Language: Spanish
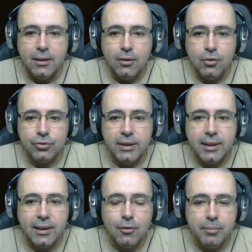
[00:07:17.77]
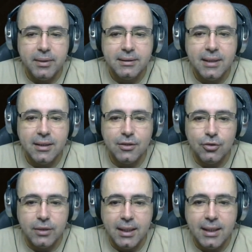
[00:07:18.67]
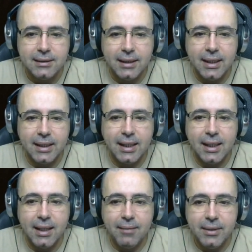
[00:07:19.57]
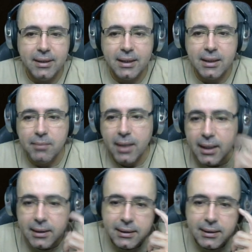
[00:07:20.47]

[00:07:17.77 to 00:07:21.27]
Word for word: consigue recompensas adicionales al sacar cadáveres de animales